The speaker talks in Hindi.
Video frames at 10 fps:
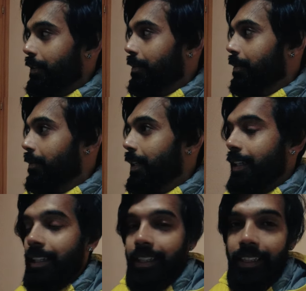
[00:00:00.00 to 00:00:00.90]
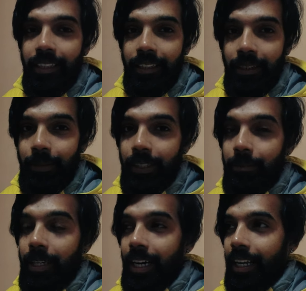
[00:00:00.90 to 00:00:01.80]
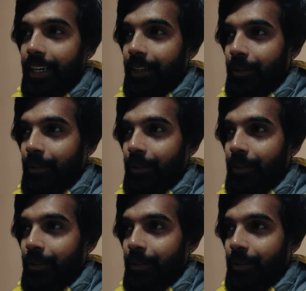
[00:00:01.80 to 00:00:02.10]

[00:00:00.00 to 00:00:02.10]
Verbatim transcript: तो वही है कि कभी जब डर लगे